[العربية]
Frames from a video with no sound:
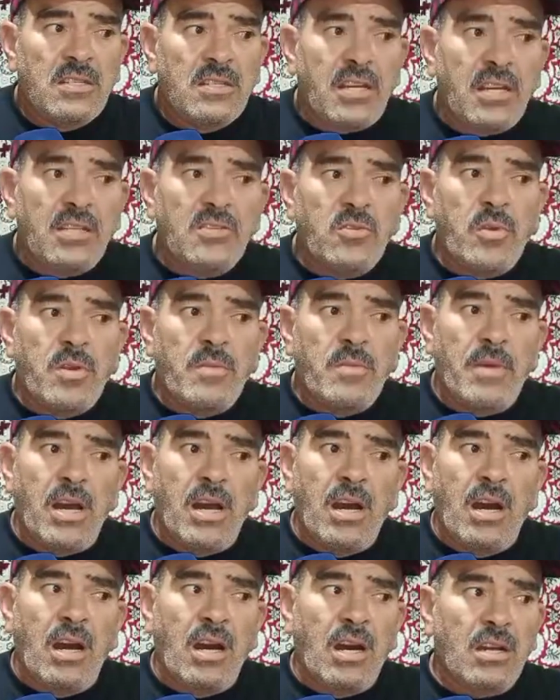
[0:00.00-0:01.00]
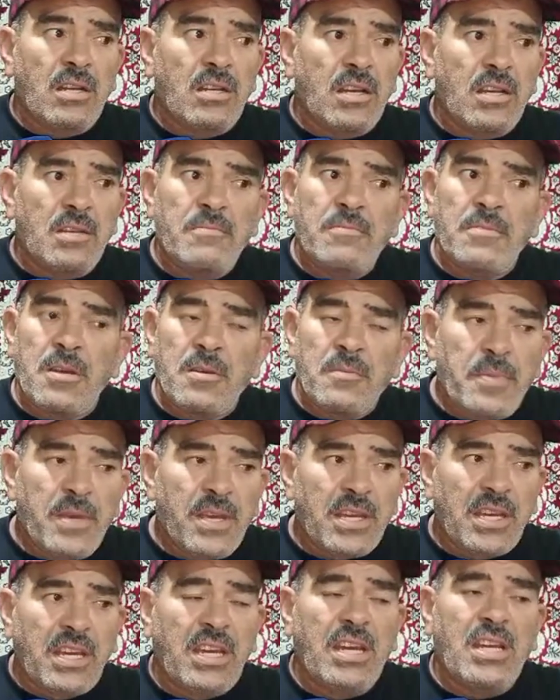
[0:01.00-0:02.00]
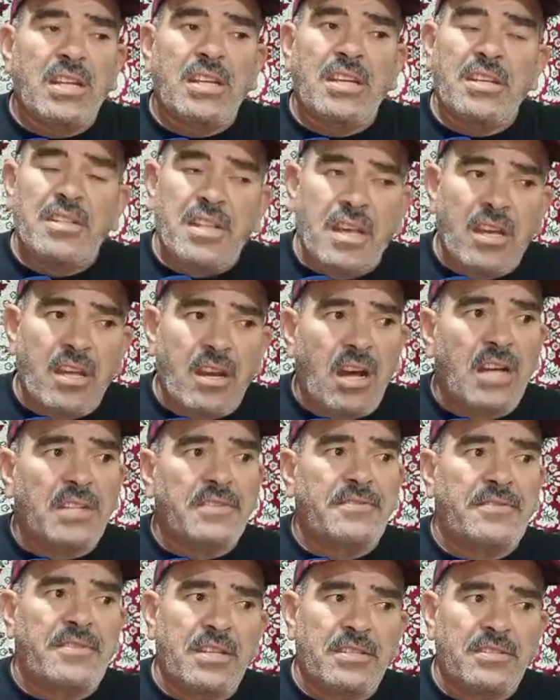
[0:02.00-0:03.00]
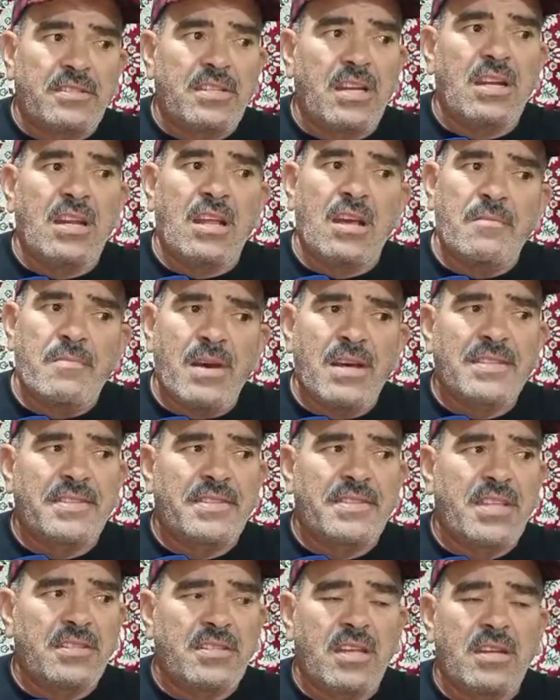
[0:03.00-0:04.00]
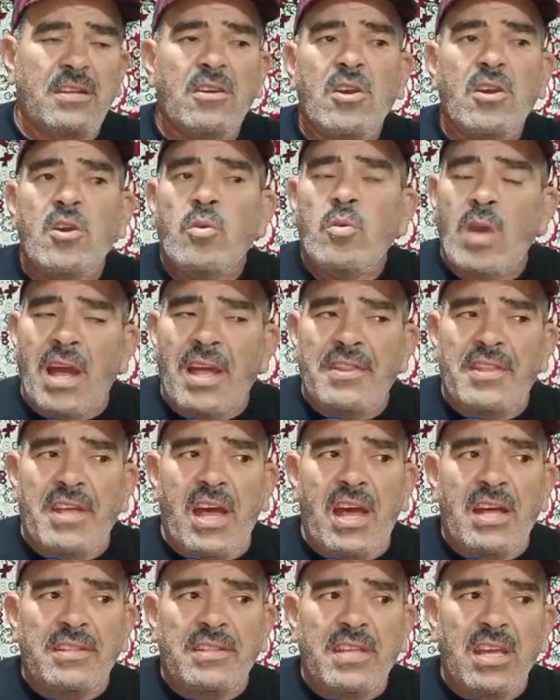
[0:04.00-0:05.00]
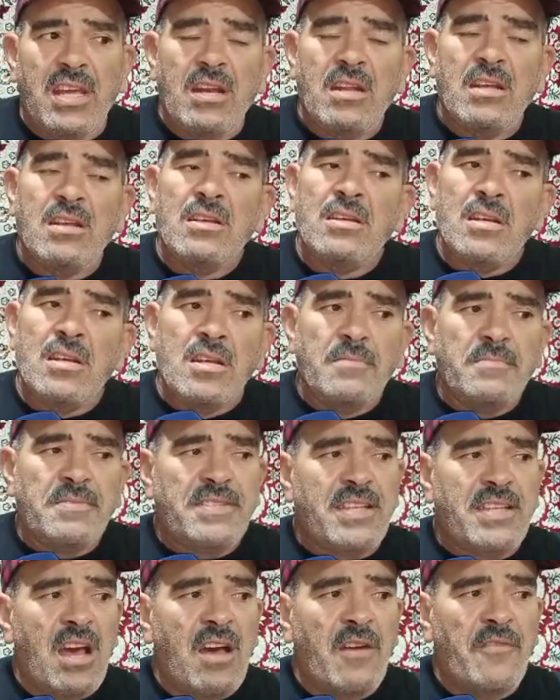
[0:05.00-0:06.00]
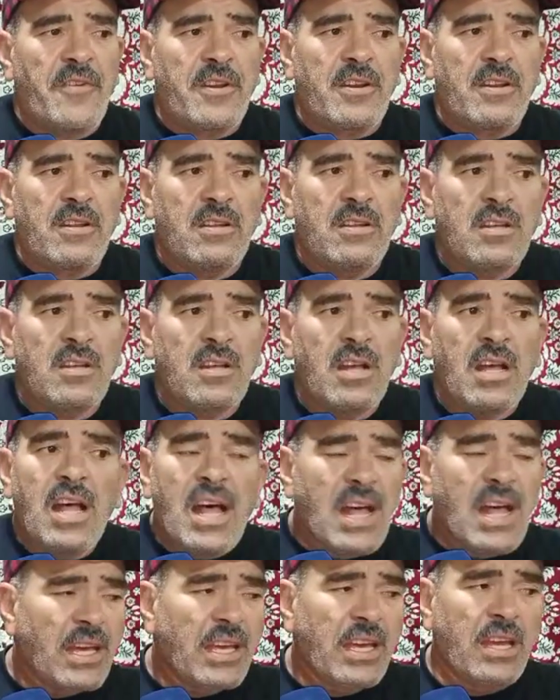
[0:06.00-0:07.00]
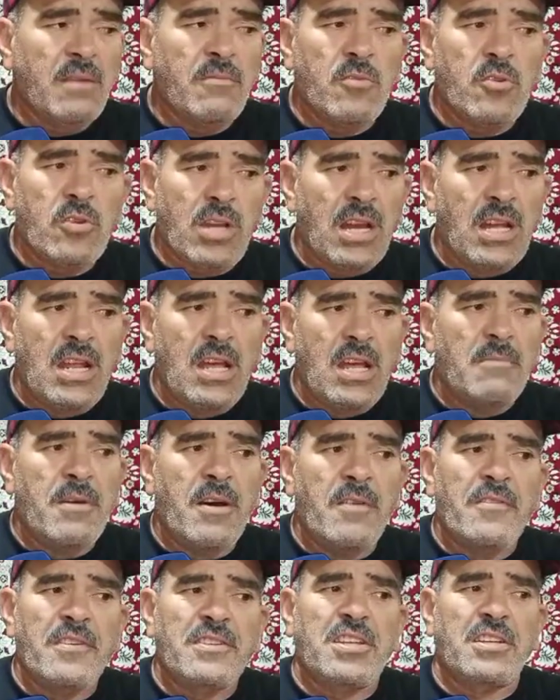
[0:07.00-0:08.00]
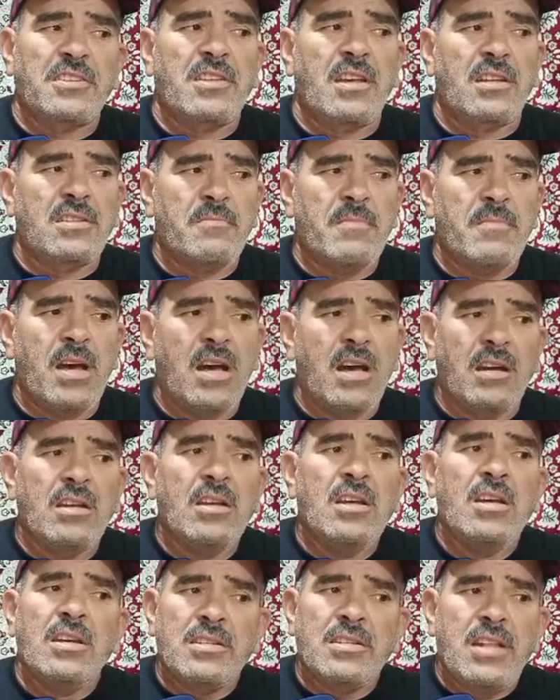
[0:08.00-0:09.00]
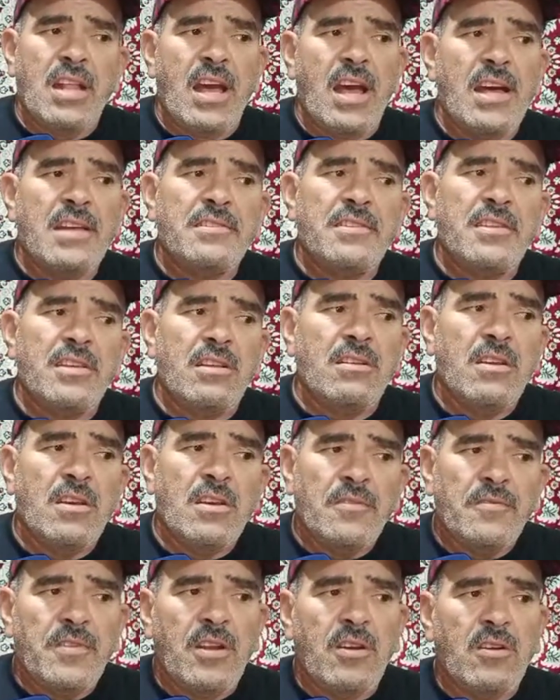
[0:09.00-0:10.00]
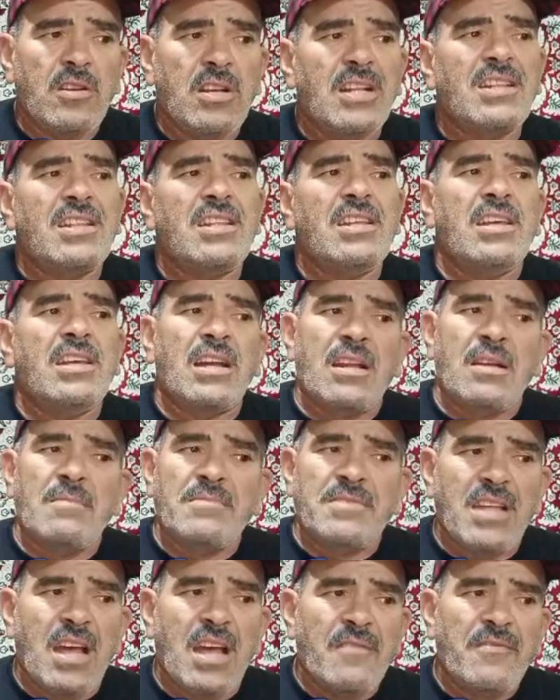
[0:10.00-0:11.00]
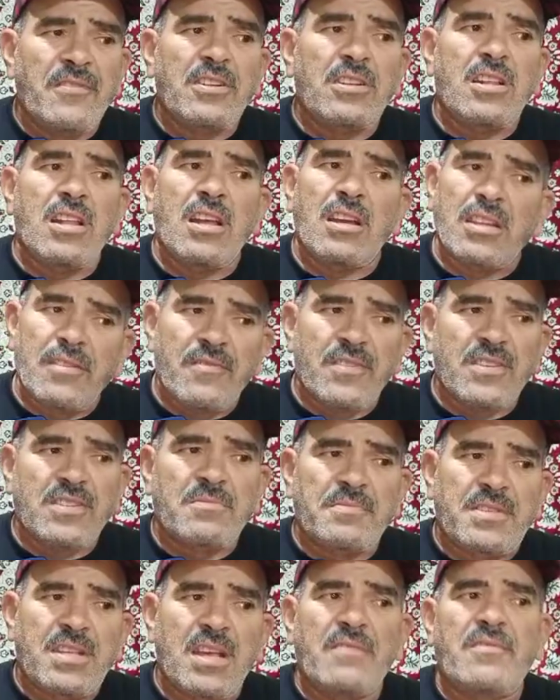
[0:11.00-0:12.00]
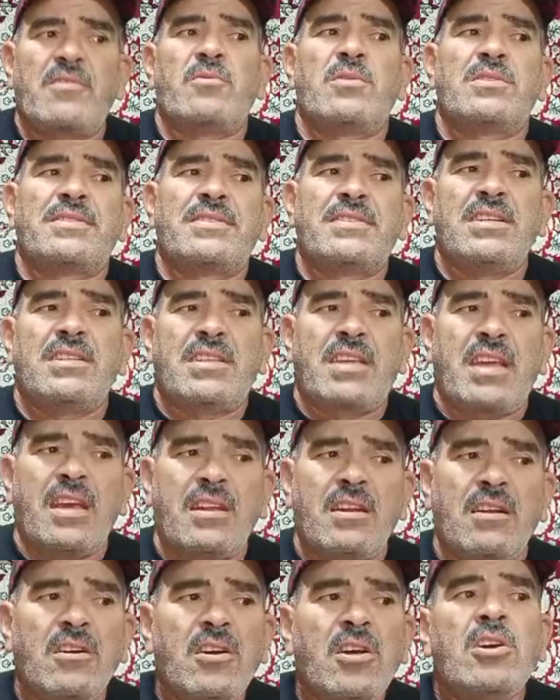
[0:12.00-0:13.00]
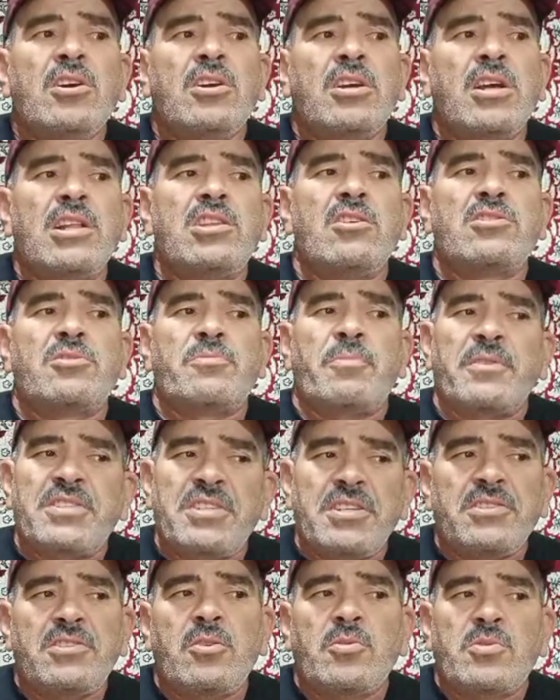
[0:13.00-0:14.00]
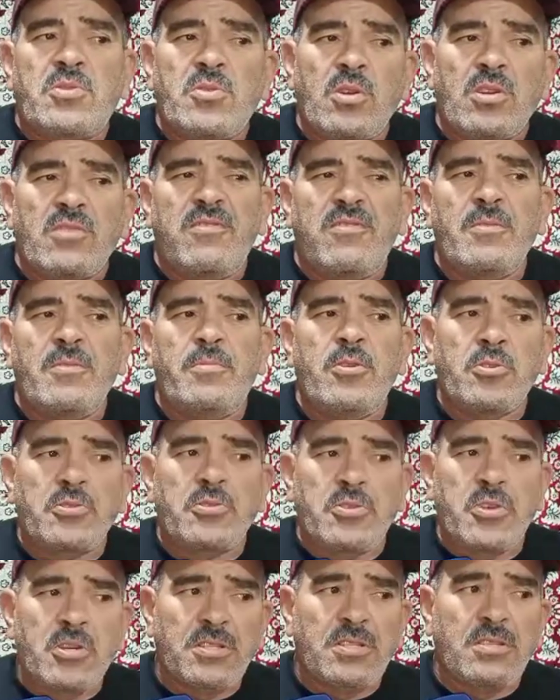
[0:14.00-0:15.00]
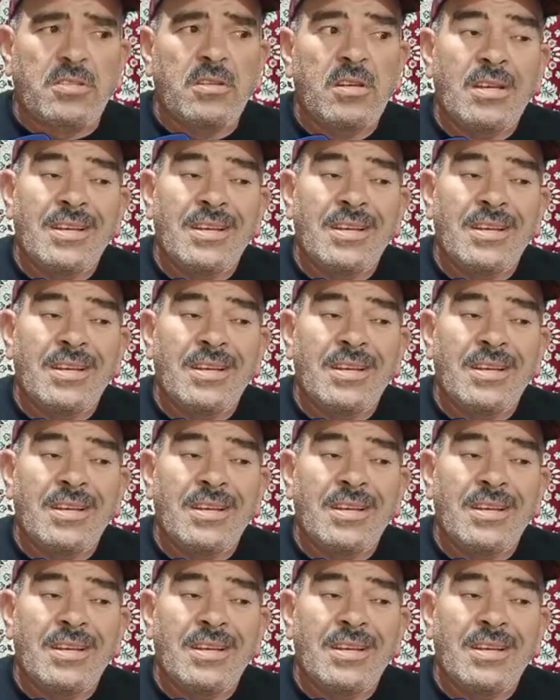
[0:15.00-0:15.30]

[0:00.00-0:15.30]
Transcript: كندوي معاها بخير كي دايره دندن لاباس دندن واحد عادل مسافر اخر مكالمه فاش هضرت معاه قلت لها عادل هو قالت لي راه مسافر قلت لها كيفاش مسافر والسيد كاين قال لي واش بغيتي ندوزو لك في البلوتوث